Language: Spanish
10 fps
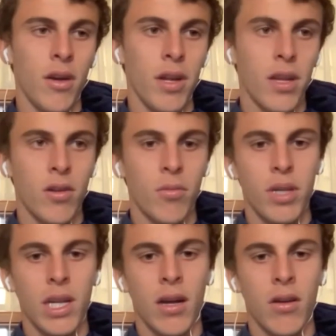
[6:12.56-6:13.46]
a ver, es
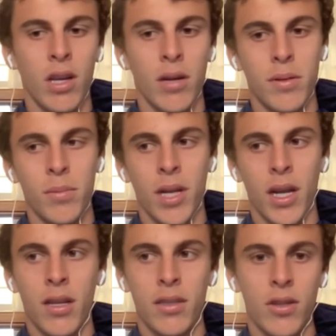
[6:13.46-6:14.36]
complicado. La primera
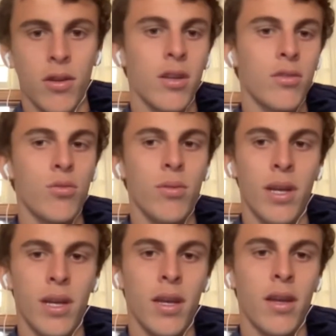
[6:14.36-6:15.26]
lesión que
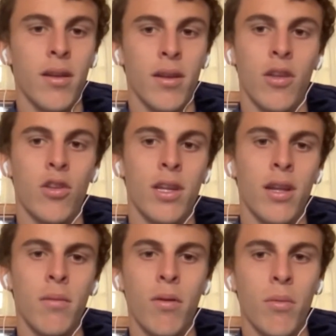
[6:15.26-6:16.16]
tuve la
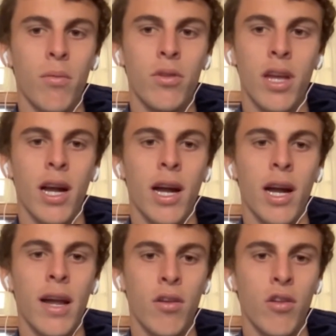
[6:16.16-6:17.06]
trataron como un
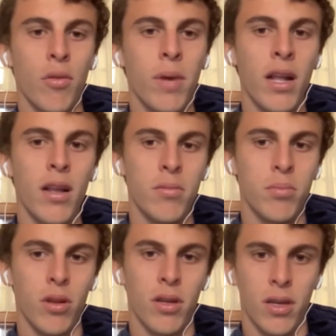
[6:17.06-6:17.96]
desgarro normal,
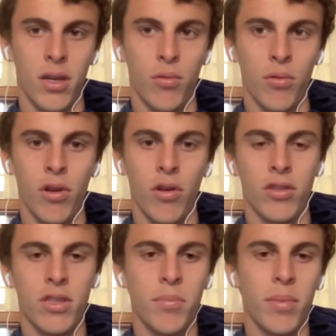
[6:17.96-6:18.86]
porque uno no
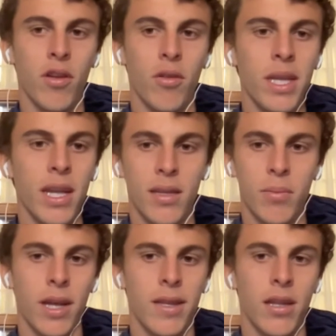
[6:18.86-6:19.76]
se no mira por
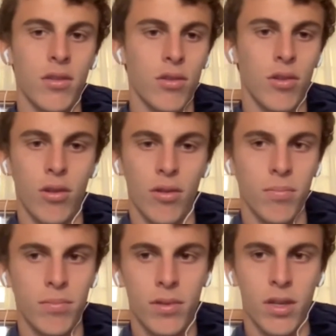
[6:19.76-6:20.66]
ahí tanto
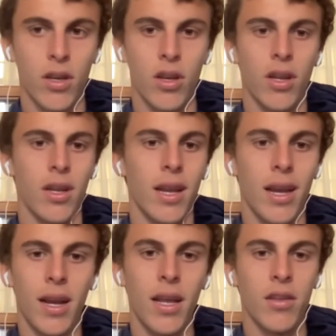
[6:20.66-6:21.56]
el, el
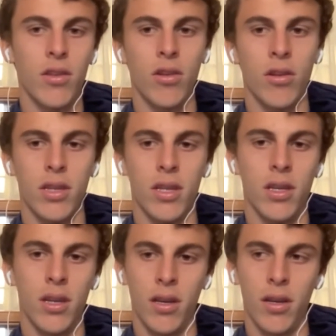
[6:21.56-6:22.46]
resto.
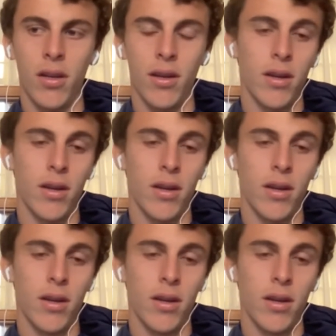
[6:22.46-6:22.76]
Y